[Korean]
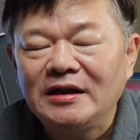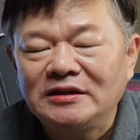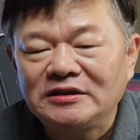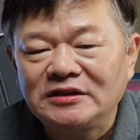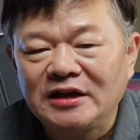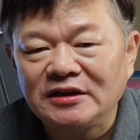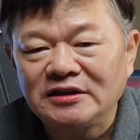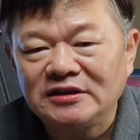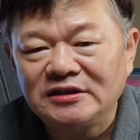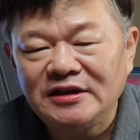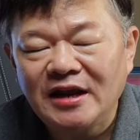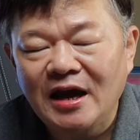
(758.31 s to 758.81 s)

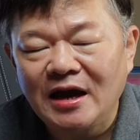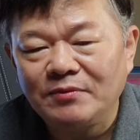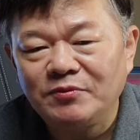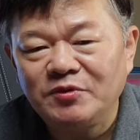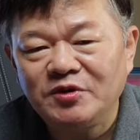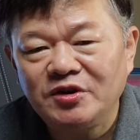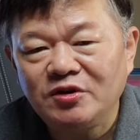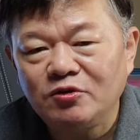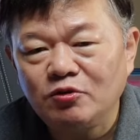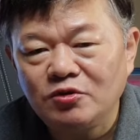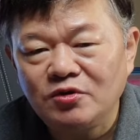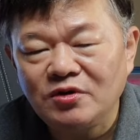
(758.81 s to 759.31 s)
자신이
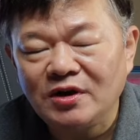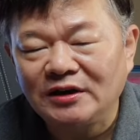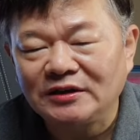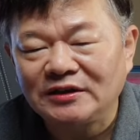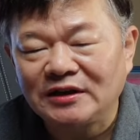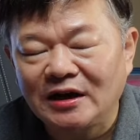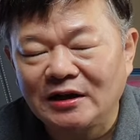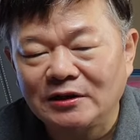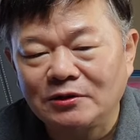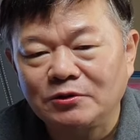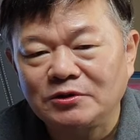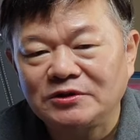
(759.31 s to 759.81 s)
아무리
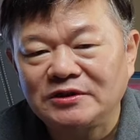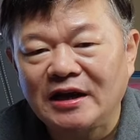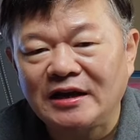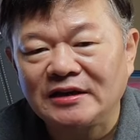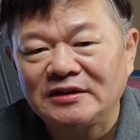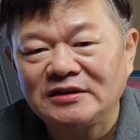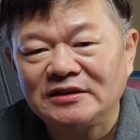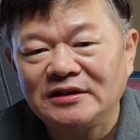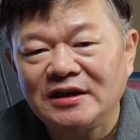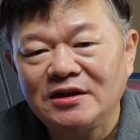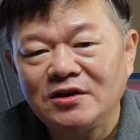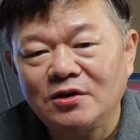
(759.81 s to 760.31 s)
훌륭하더라도
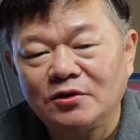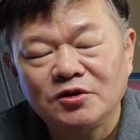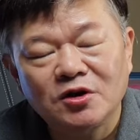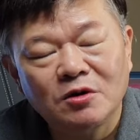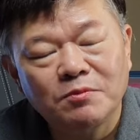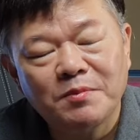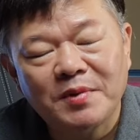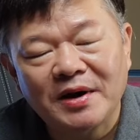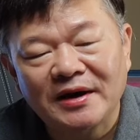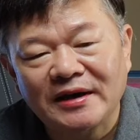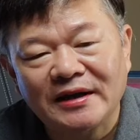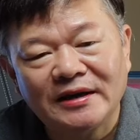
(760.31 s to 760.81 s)
자신의
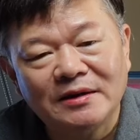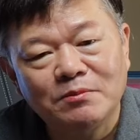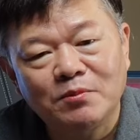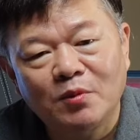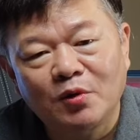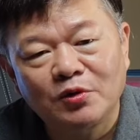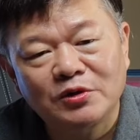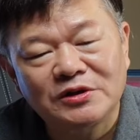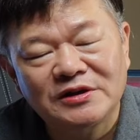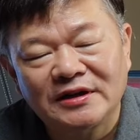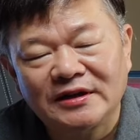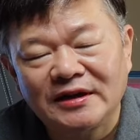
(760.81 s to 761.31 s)
영역밖엔
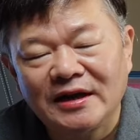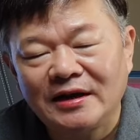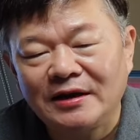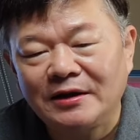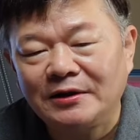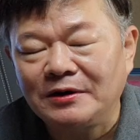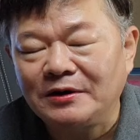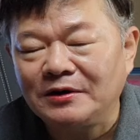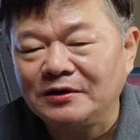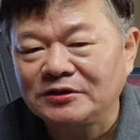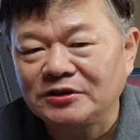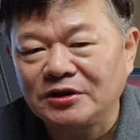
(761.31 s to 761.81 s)

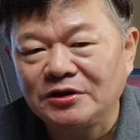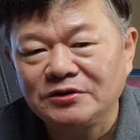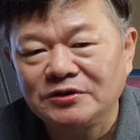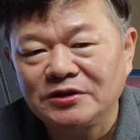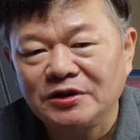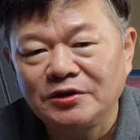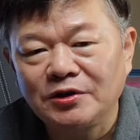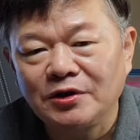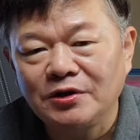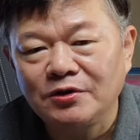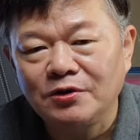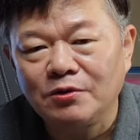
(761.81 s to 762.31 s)
모르잖아요.
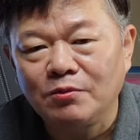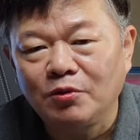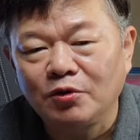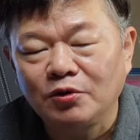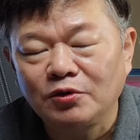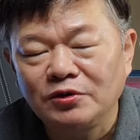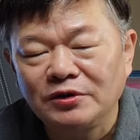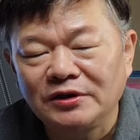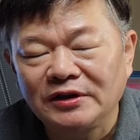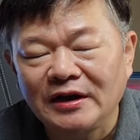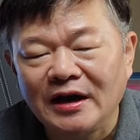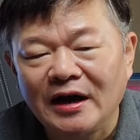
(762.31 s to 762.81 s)
전체적인 거
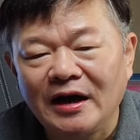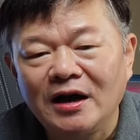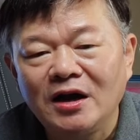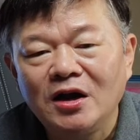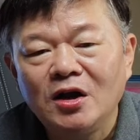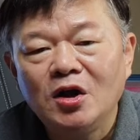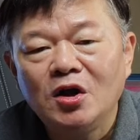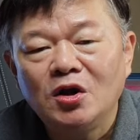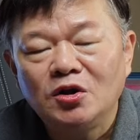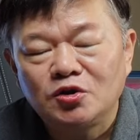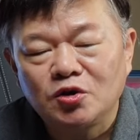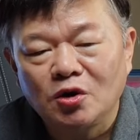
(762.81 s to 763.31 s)
모르니까
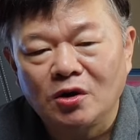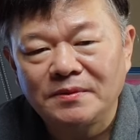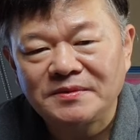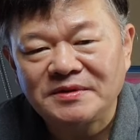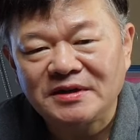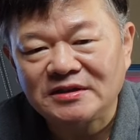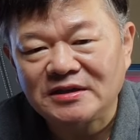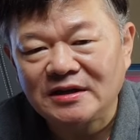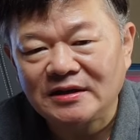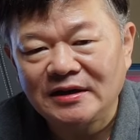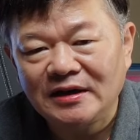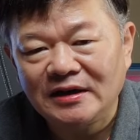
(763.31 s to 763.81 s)

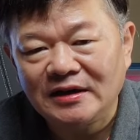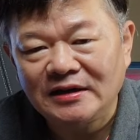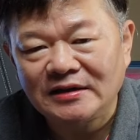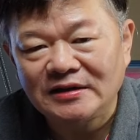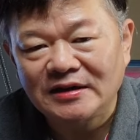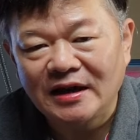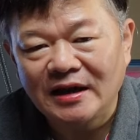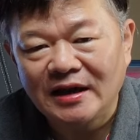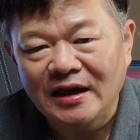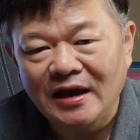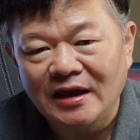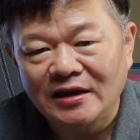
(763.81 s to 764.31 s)
종합자산
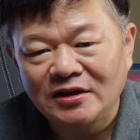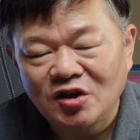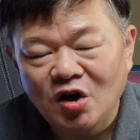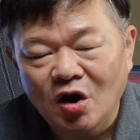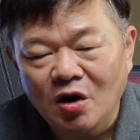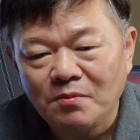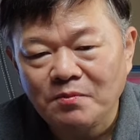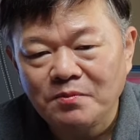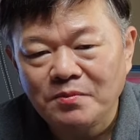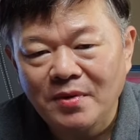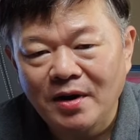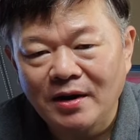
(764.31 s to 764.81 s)
관리사에
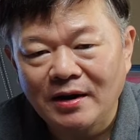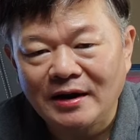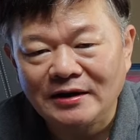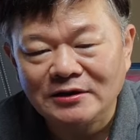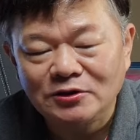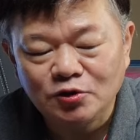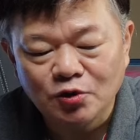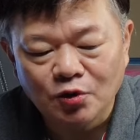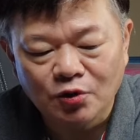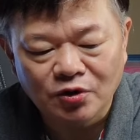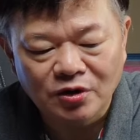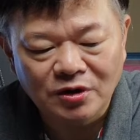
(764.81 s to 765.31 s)

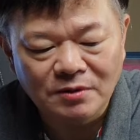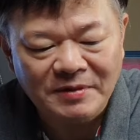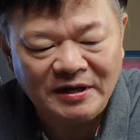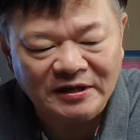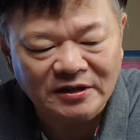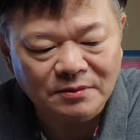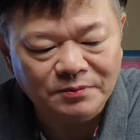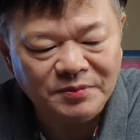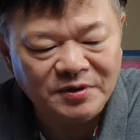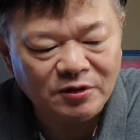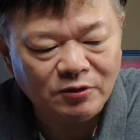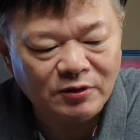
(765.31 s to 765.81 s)
현명한 조언을
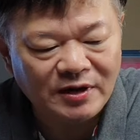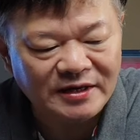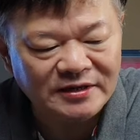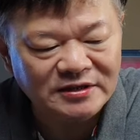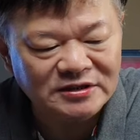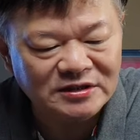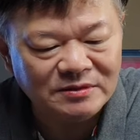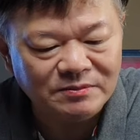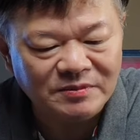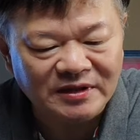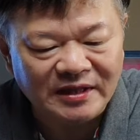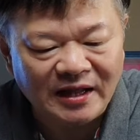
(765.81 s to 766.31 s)
받을 필요가
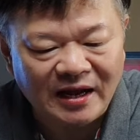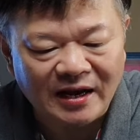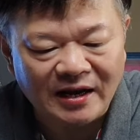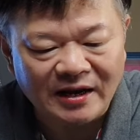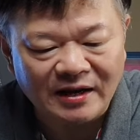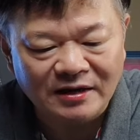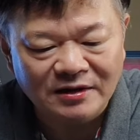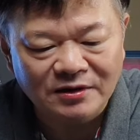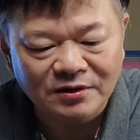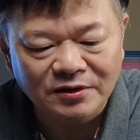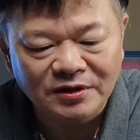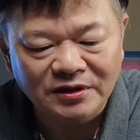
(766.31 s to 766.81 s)

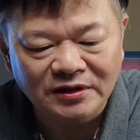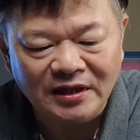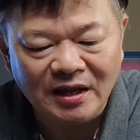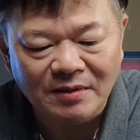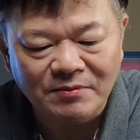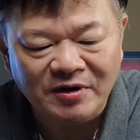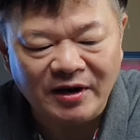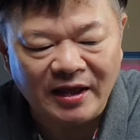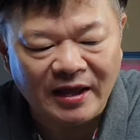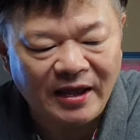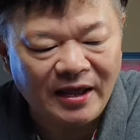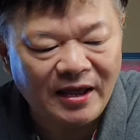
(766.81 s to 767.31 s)
있습니다. 그렇기
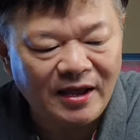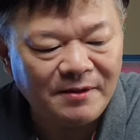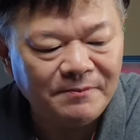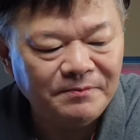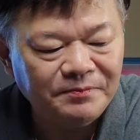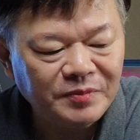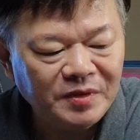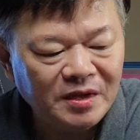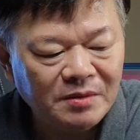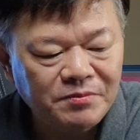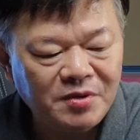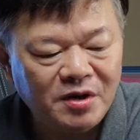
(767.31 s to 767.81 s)
때문에
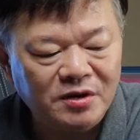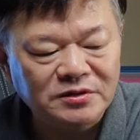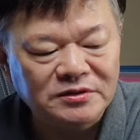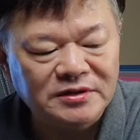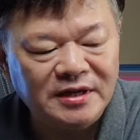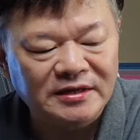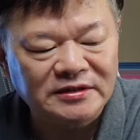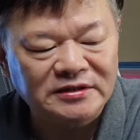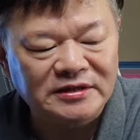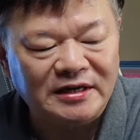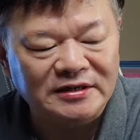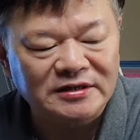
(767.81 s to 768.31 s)

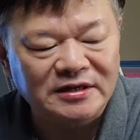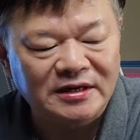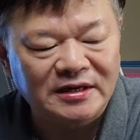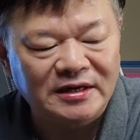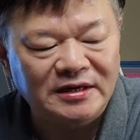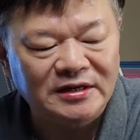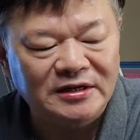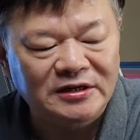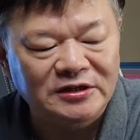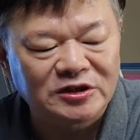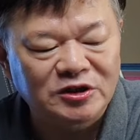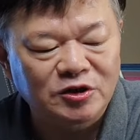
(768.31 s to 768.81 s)
평생 자산
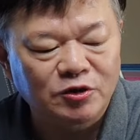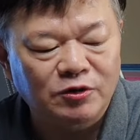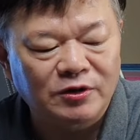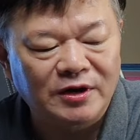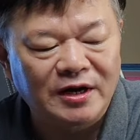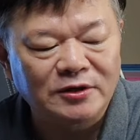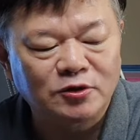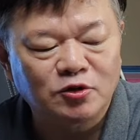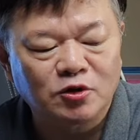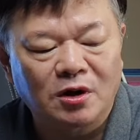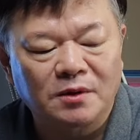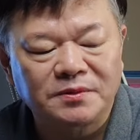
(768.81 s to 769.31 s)
관리를
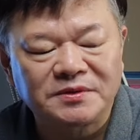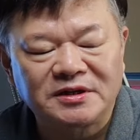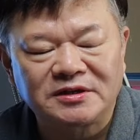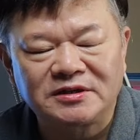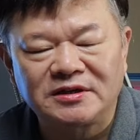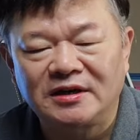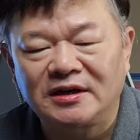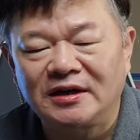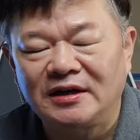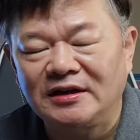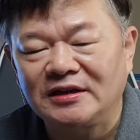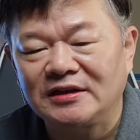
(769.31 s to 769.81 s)
지원할
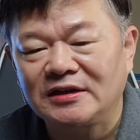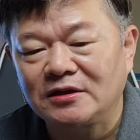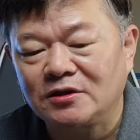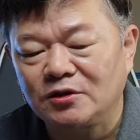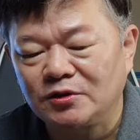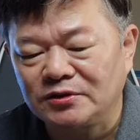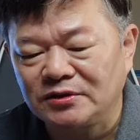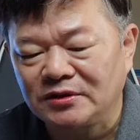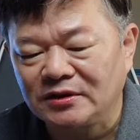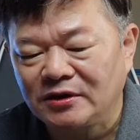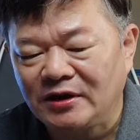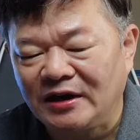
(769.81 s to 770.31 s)
종합자산 관리사,
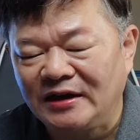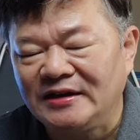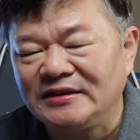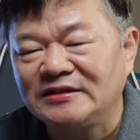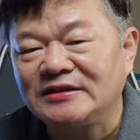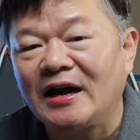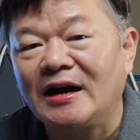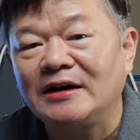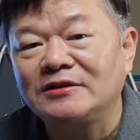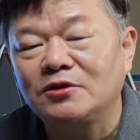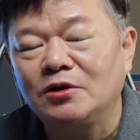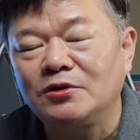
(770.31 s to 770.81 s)
선,
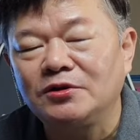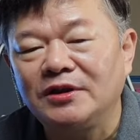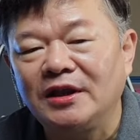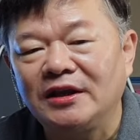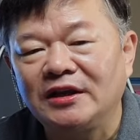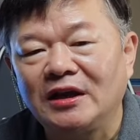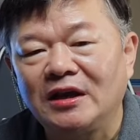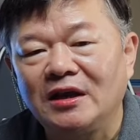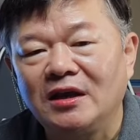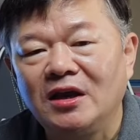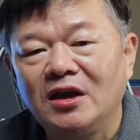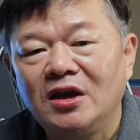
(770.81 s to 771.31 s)
관리사
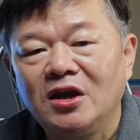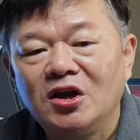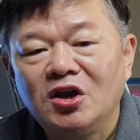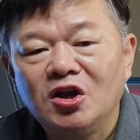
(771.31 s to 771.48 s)
선택이